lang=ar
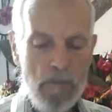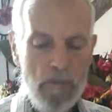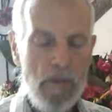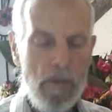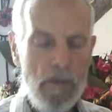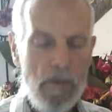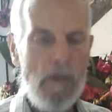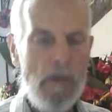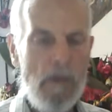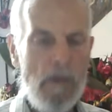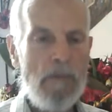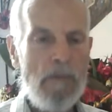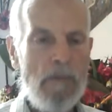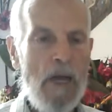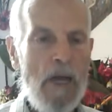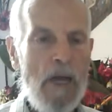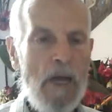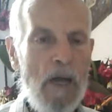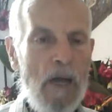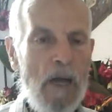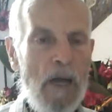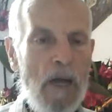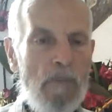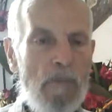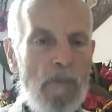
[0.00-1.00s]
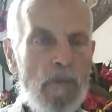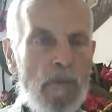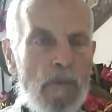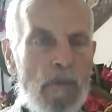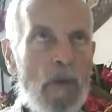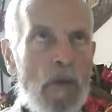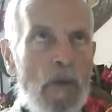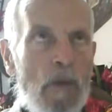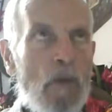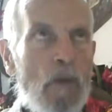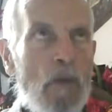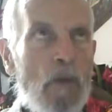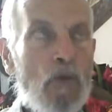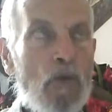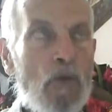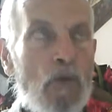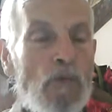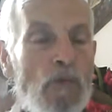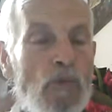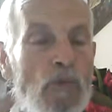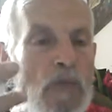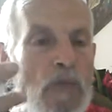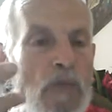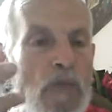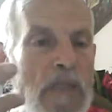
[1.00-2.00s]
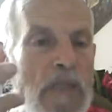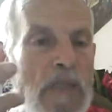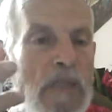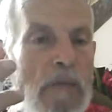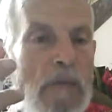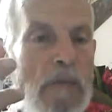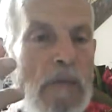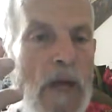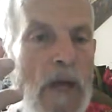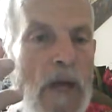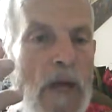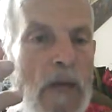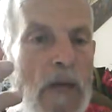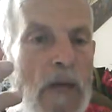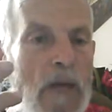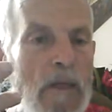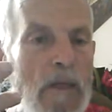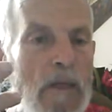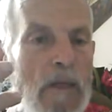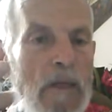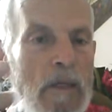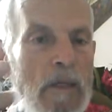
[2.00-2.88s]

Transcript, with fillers: تبلع ماها وتمسك السماء